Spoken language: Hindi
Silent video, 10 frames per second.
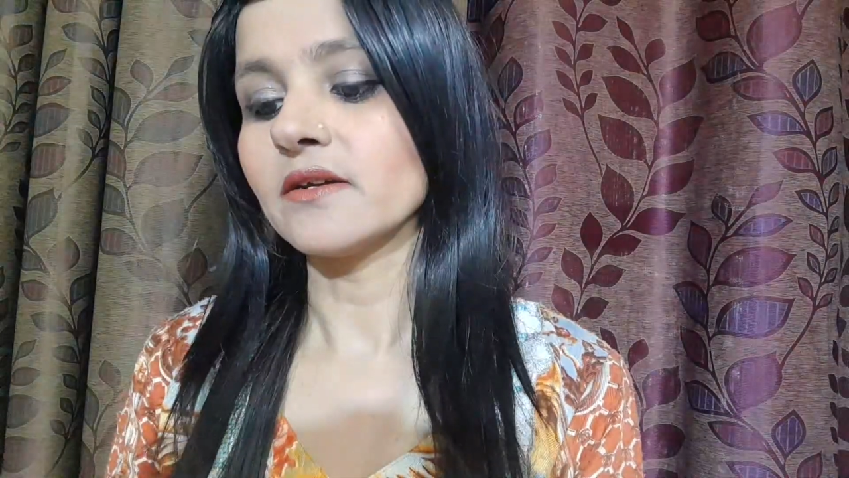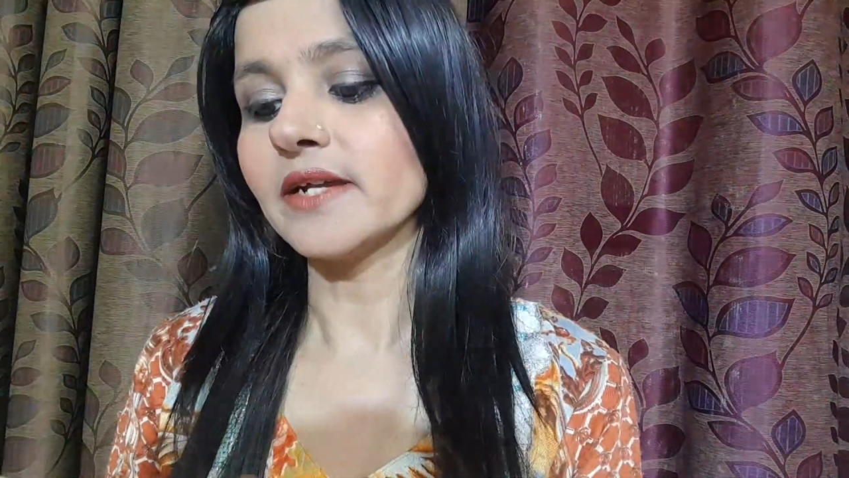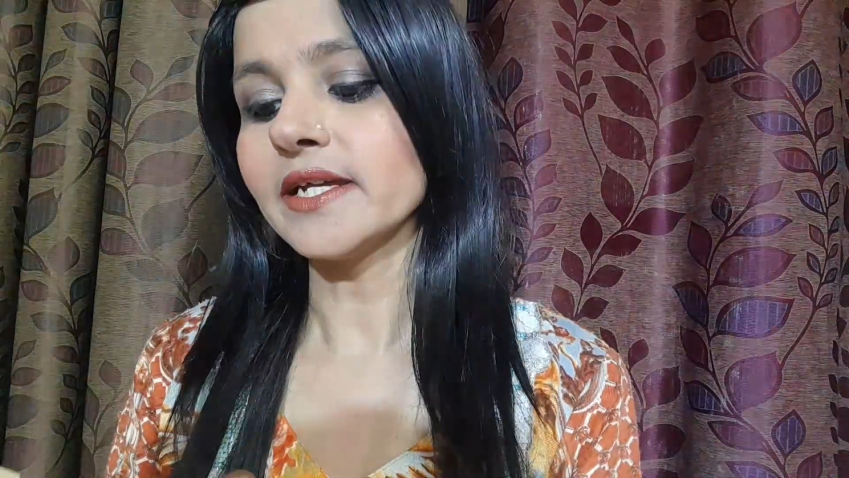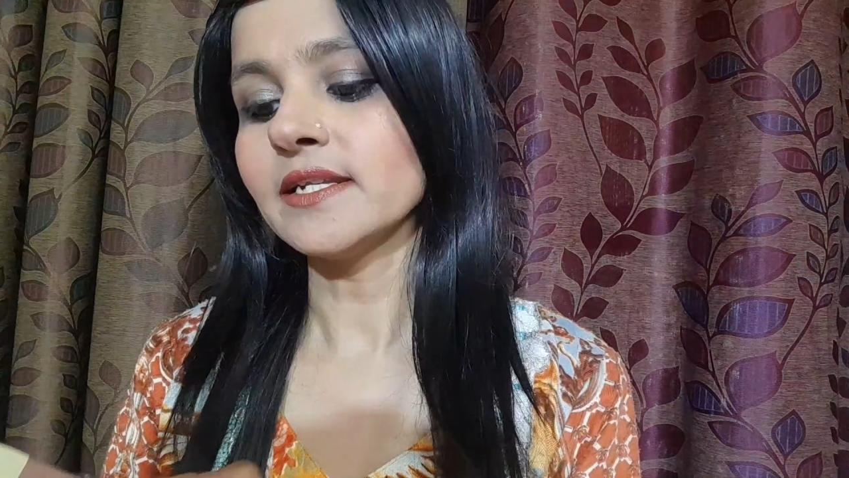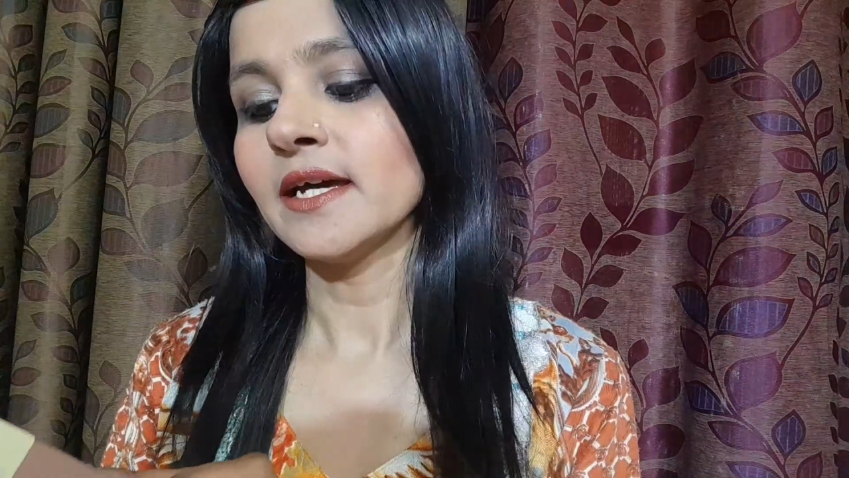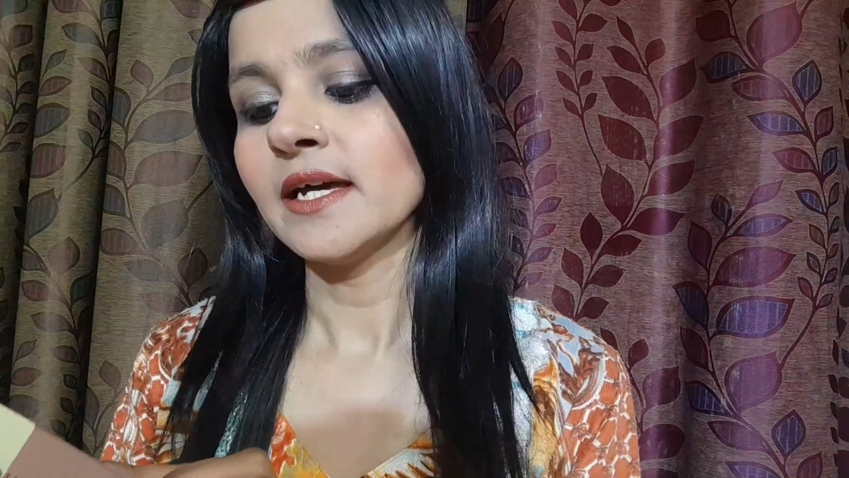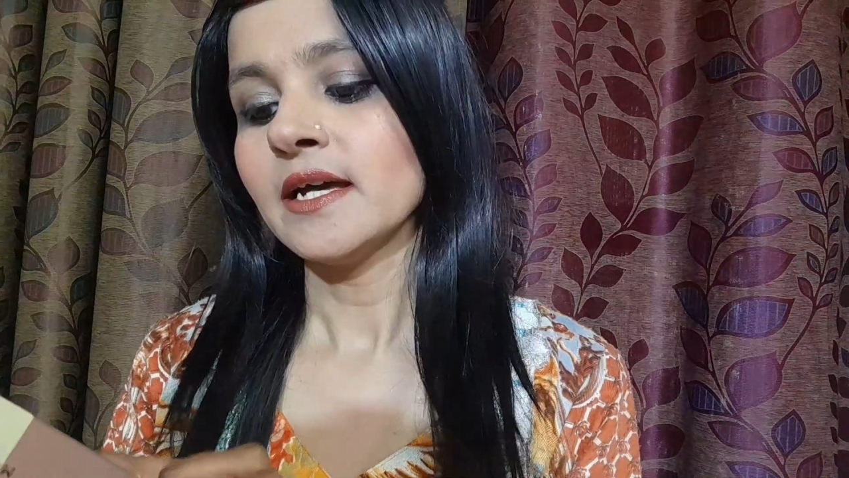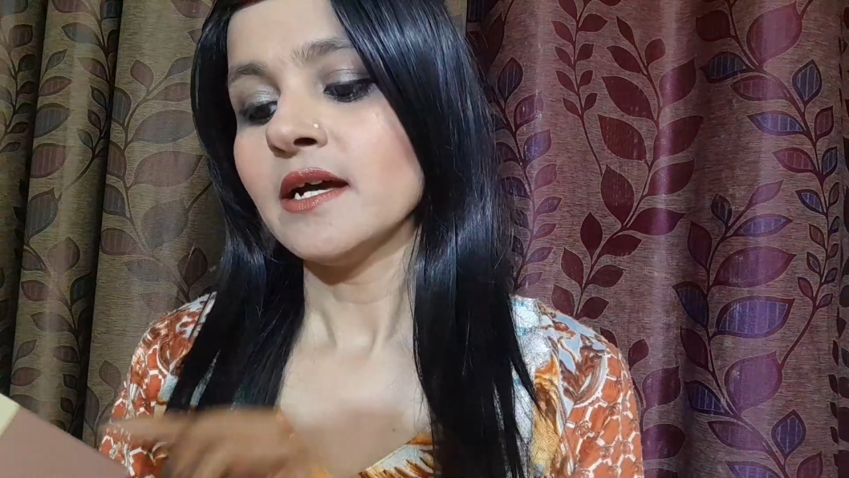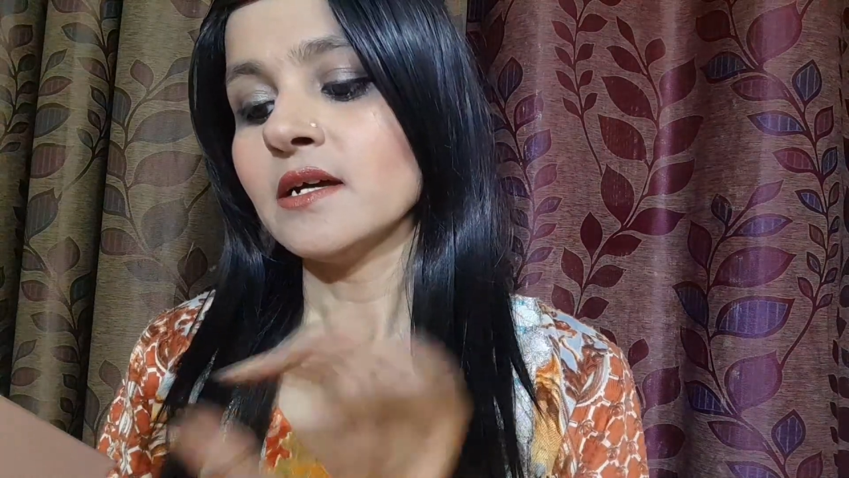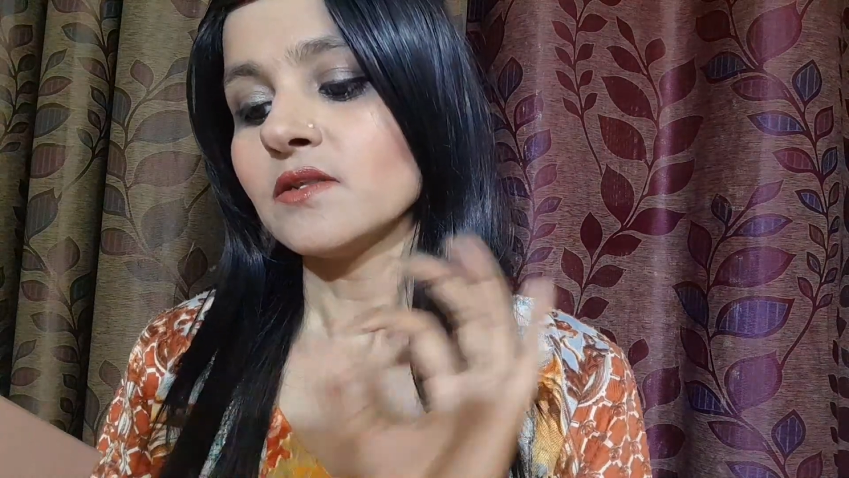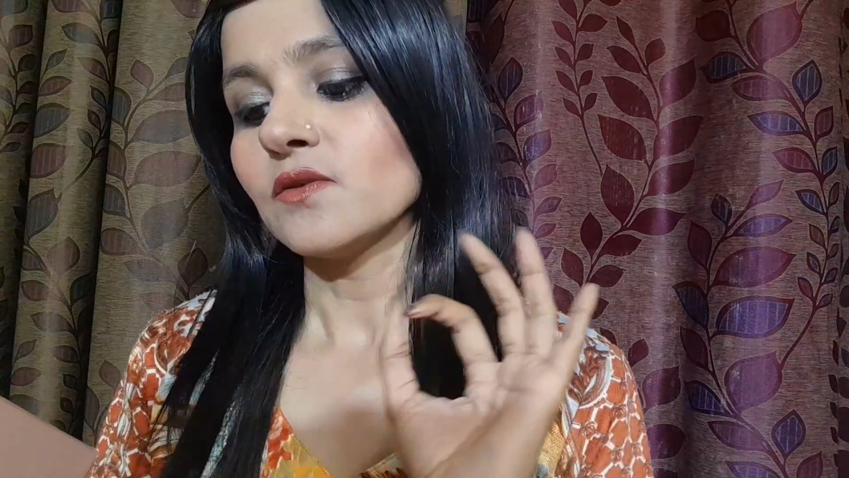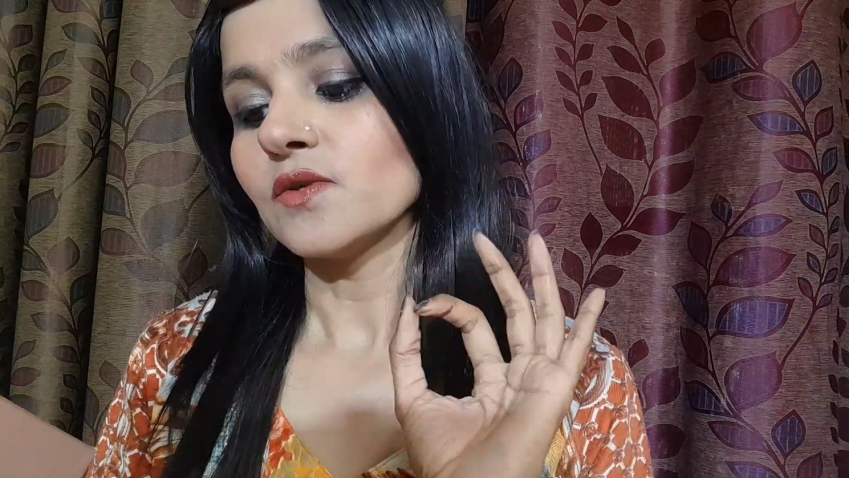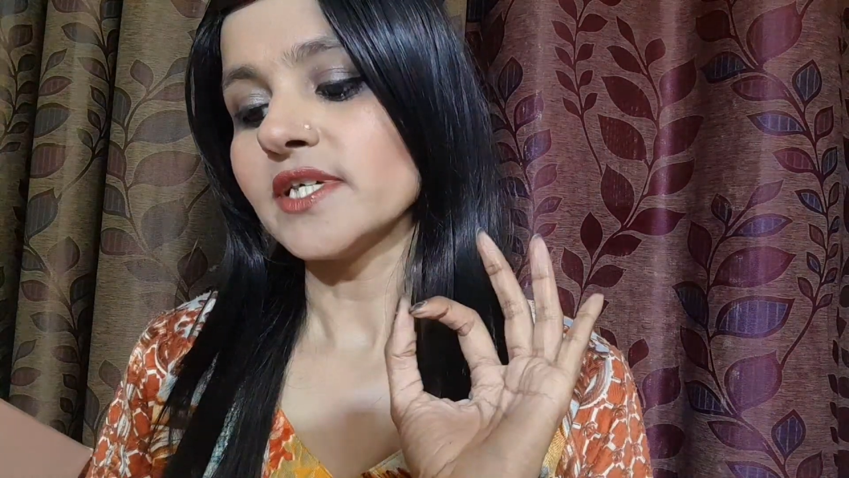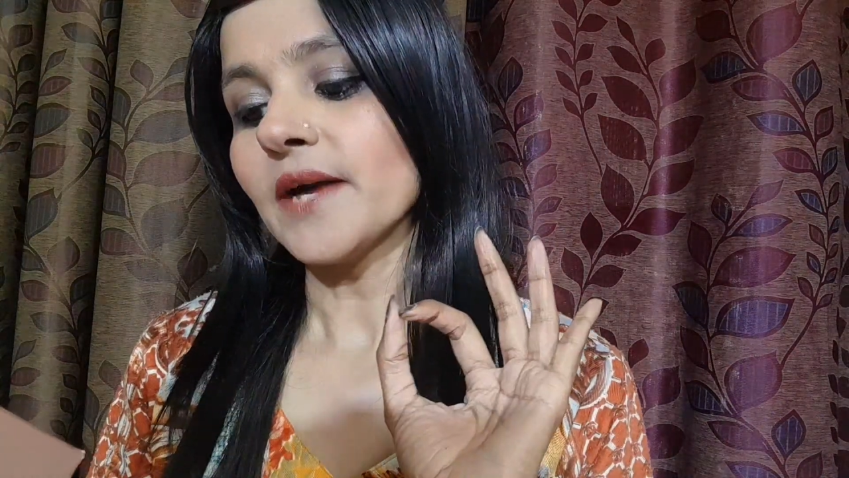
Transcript: राइट right? तो ये